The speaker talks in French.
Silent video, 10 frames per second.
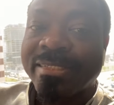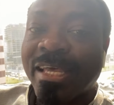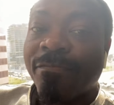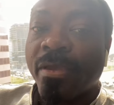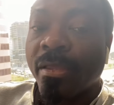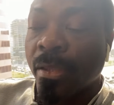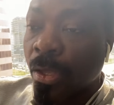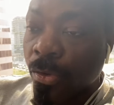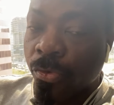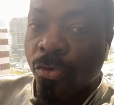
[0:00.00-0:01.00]
ça fait
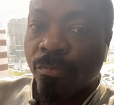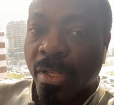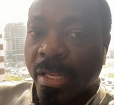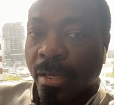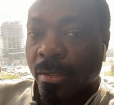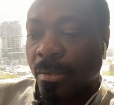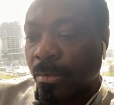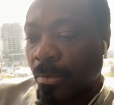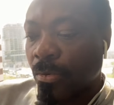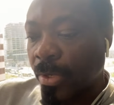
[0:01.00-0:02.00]
2 milliards.
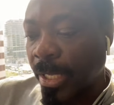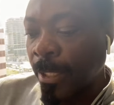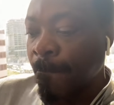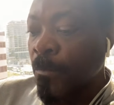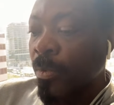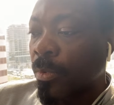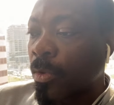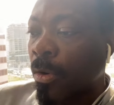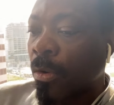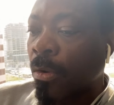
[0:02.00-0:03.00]
OK?
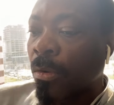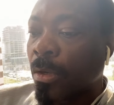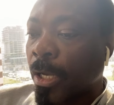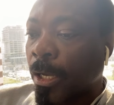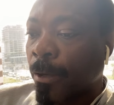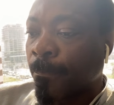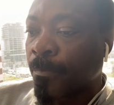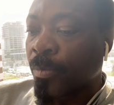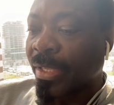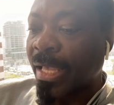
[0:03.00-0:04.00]
Donc,
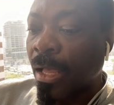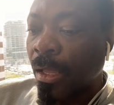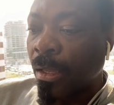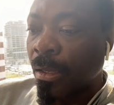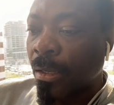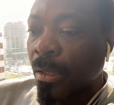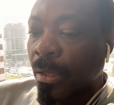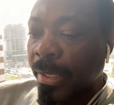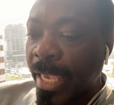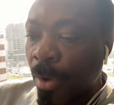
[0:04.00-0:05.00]
euh, quand
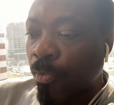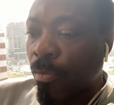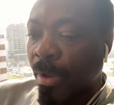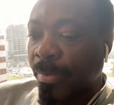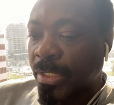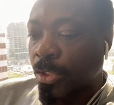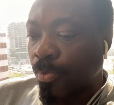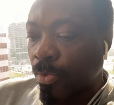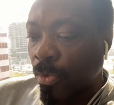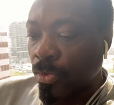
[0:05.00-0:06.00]
il y a un problème qui se
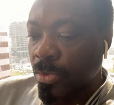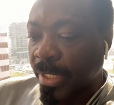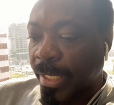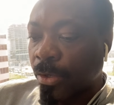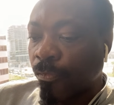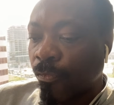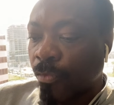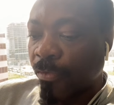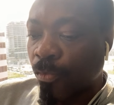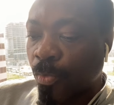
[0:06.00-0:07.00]
pose et que vous
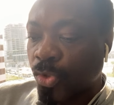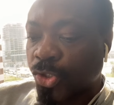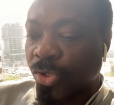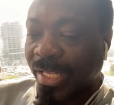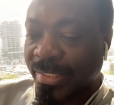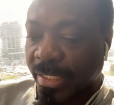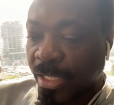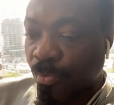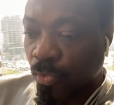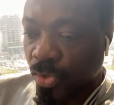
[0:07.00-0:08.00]
voulez vous positionner dans
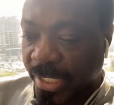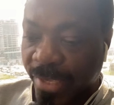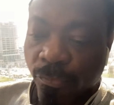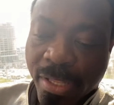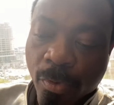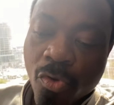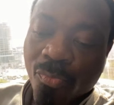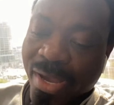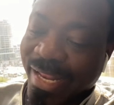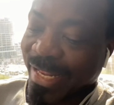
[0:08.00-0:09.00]
certains projets, il faut d'abord
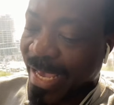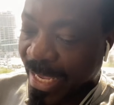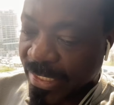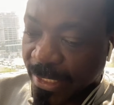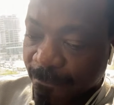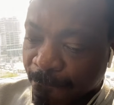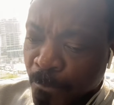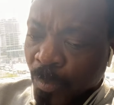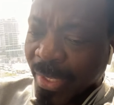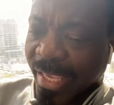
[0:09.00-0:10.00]
comprendre les narratifs.
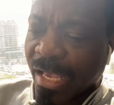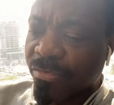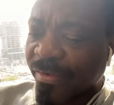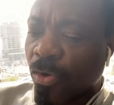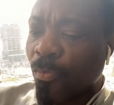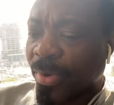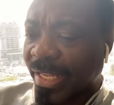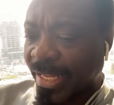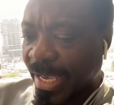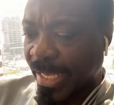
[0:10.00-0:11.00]
Et quand vous avez compris
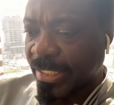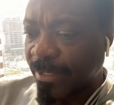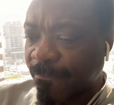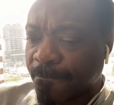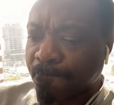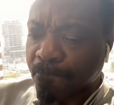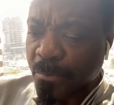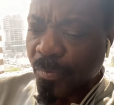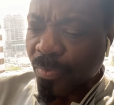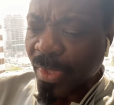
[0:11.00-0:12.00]
les narratifs,
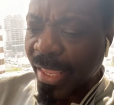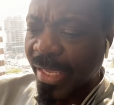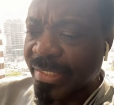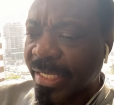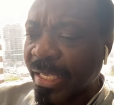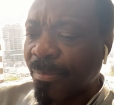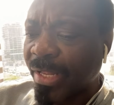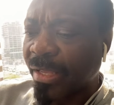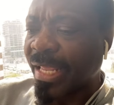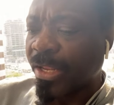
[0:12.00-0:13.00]
essayez
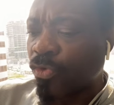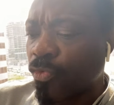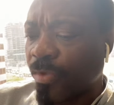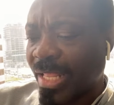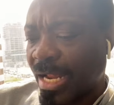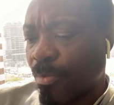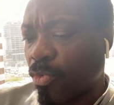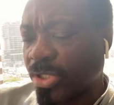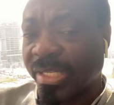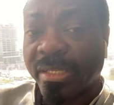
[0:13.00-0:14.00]
maintenant d'aller trouver dans la
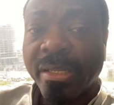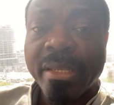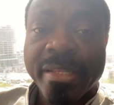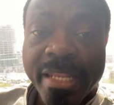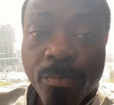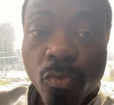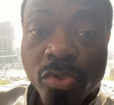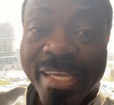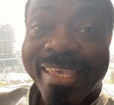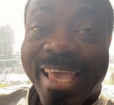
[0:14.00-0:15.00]
blockchain des
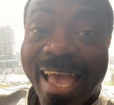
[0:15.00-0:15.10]
projets qui